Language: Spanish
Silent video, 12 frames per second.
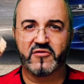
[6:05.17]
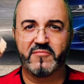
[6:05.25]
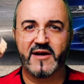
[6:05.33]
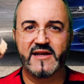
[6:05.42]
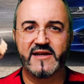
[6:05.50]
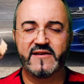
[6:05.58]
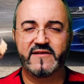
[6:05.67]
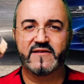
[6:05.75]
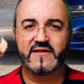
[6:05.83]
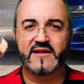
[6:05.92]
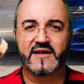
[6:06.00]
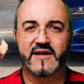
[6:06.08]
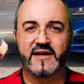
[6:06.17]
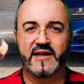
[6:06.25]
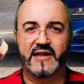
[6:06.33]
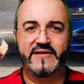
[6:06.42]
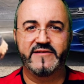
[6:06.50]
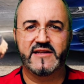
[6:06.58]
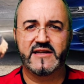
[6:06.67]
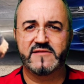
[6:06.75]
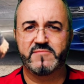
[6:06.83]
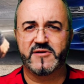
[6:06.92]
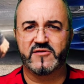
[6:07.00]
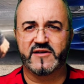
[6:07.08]
normales, de
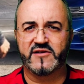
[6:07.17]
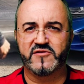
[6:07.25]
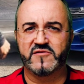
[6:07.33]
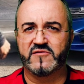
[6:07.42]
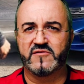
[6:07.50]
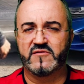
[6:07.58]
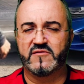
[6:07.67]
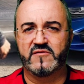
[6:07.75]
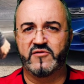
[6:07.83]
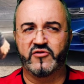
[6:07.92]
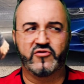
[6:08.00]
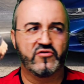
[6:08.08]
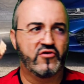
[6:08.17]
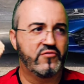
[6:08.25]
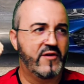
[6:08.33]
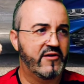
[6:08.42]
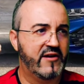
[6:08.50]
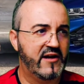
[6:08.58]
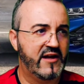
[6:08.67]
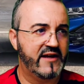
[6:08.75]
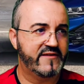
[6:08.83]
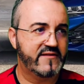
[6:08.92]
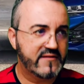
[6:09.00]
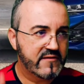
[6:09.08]
generalistas, pero que no, son como ahora
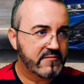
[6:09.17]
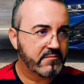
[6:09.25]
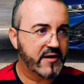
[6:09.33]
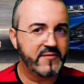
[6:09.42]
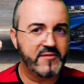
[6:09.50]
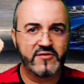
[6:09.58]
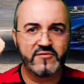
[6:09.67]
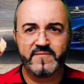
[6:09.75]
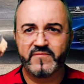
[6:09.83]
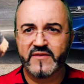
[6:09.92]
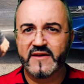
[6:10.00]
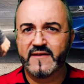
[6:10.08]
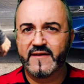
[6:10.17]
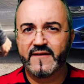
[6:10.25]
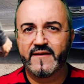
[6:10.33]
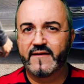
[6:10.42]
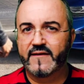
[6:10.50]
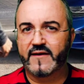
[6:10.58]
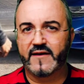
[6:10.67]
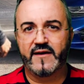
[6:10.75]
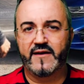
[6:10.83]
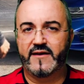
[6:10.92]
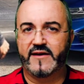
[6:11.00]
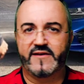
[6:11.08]
las premium,
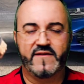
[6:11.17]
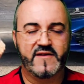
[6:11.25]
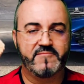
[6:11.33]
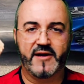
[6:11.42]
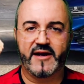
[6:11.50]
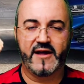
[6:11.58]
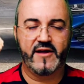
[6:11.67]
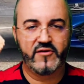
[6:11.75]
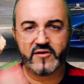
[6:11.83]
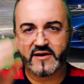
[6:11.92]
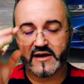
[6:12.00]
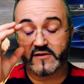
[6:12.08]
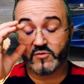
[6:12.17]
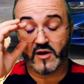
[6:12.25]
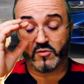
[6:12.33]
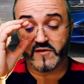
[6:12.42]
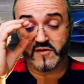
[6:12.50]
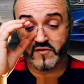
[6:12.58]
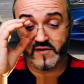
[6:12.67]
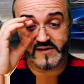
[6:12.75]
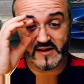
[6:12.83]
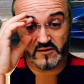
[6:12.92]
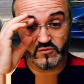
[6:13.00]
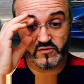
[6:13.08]
que ya se han disparado y ya es una cuestión de
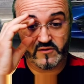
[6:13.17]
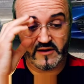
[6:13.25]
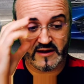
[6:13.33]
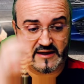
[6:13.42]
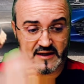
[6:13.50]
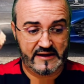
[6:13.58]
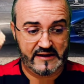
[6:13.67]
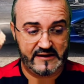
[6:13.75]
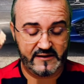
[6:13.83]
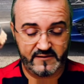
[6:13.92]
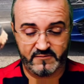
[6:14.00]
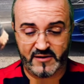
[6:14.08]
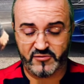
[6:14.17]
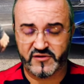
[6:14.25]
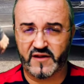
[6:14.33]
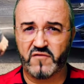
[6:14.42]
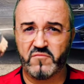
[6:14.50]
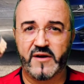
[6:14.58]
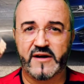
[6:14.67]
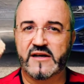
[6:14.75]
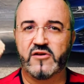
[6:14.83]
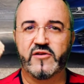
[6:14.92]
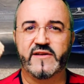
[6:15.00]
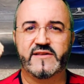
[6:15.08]
estatus. Ya vamos hacia un
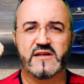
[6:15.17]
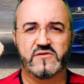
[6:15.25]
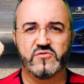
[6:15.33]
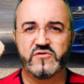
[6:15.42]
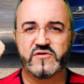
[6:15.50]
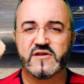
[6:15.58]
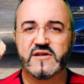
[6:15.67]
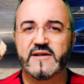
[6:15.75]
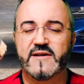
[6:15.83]
mercado de estatus